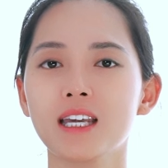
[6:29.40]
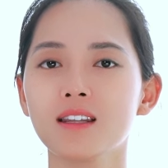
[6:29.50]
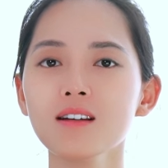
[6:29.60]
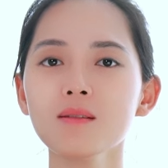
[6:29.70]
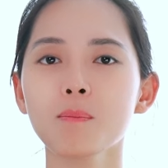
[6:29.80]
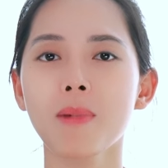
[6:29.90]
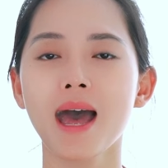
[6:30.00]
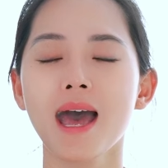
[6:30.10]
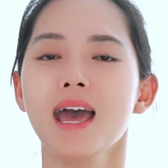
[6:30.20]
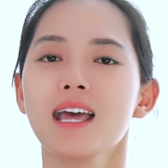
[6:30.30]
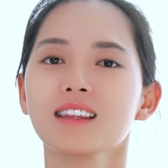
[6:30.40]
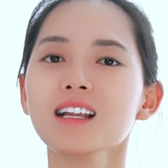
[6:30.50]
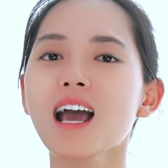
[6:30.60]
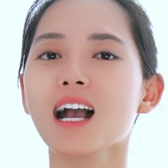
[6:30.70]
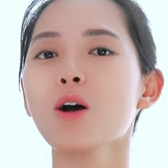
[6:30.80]
kiến thức mà
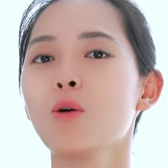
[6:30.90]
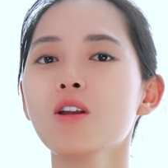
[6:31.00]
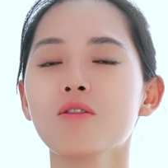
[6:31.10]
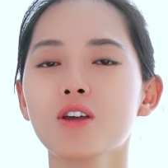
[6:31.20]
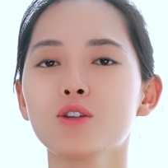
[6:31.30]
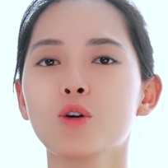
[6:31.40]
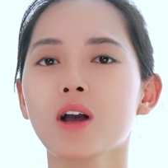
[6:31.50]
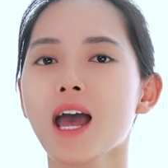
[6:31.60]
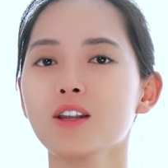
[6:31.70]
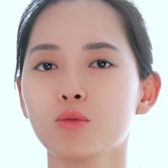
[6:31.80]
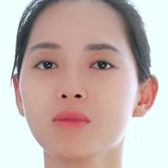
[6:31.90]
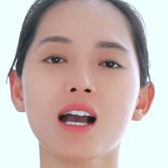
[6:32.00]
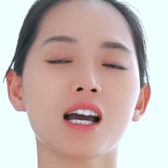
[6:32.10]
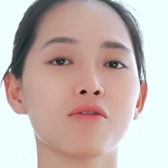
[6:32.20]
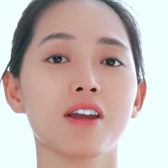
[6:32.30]
tất cả các huấn luyện viên yoga chúng ta
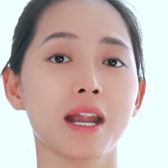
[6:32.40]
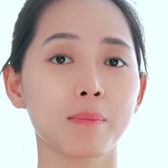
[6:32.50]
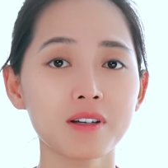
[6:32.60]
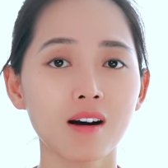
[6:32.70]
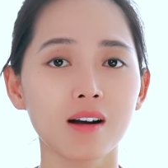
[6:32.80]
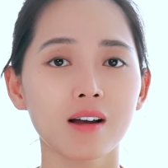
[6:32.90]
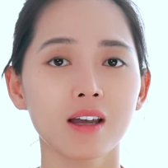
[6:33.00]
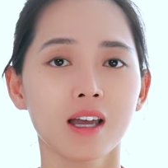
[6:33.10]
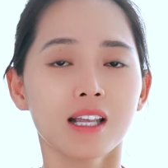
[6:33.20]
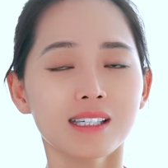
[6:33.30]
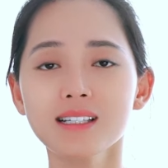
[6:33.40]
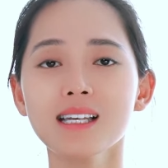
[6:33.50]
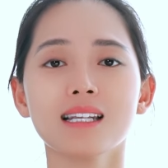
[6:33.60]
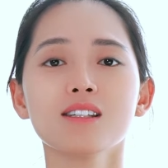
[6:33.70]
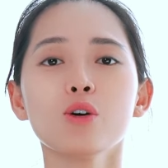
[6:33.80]
cần phải nắm được. Chắc
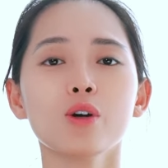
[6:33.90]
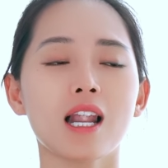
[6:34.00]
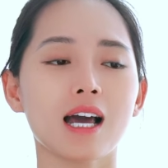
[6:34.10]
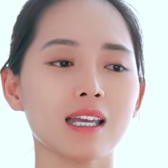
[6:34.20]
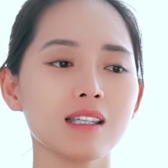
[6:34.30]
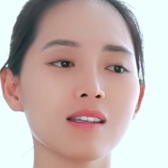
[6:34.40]
chắn rồi là cái